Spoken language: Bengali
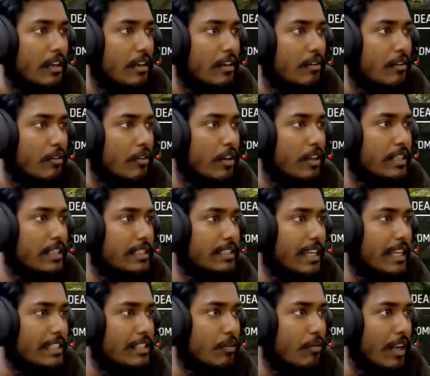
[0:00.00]
ভাই নিচে
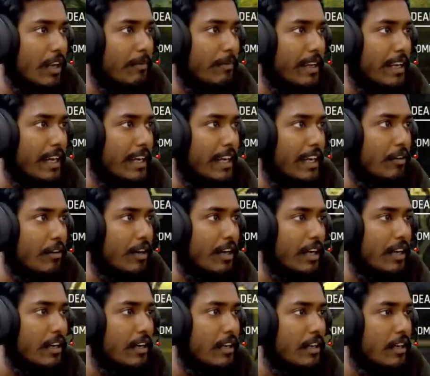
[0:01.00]
আছে ওয়াল মারে আগায়
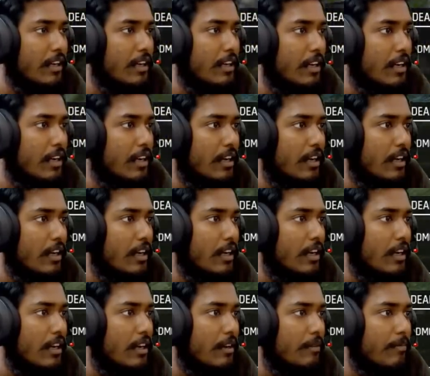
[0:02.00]
হ্যাঁ
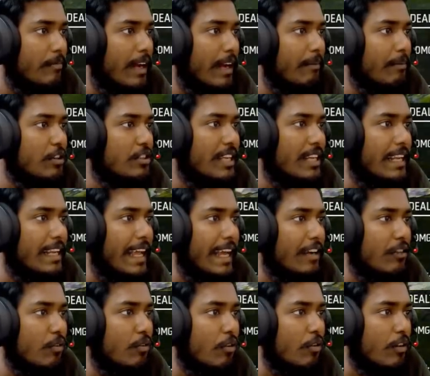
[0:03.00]
ভাই আমার আজকে ল্যাক
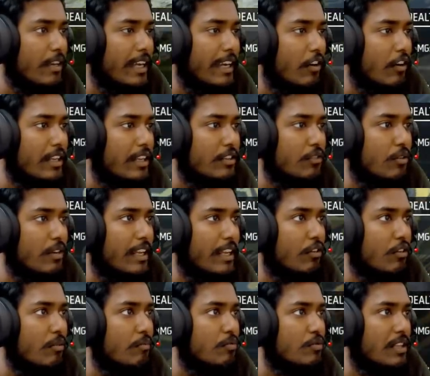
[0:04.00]
করলো কেন হঠাৎ করে
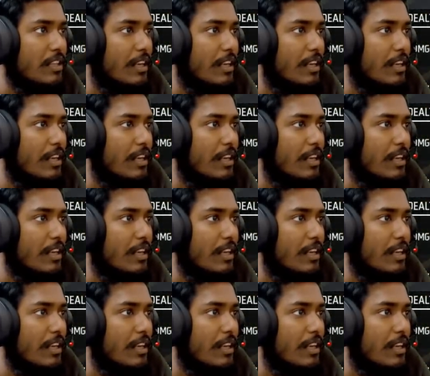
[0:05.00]
এরকম বুঝলাম